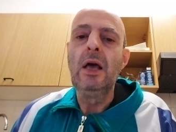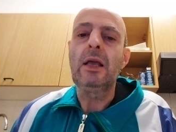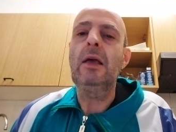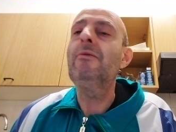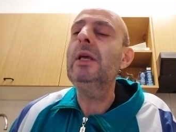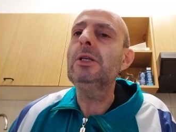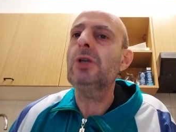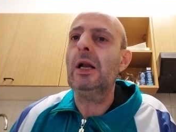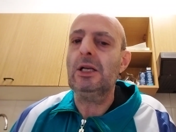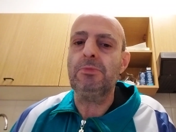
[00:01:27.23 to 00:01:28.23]
che
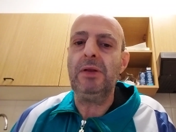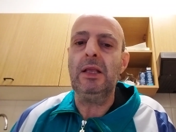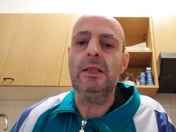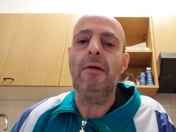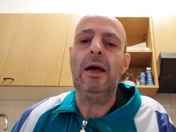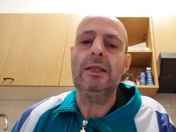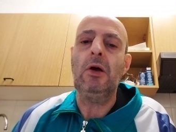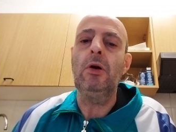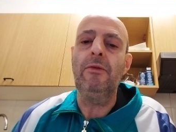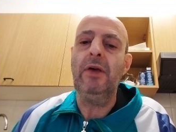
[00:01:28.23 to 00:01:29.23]
vince la sprint davanti
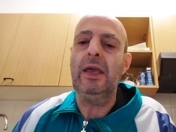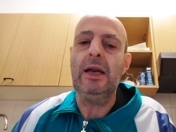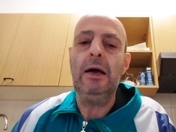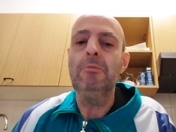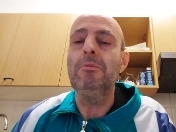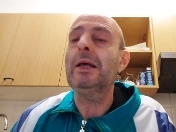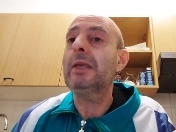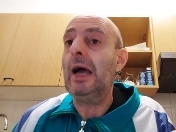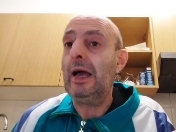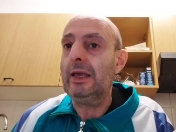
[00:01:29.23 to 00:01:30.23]
a Olivera,
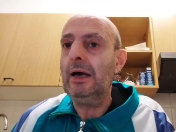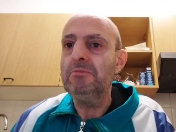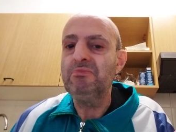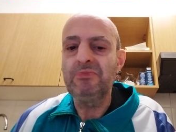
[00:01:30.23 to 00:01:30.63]
Bagnaia,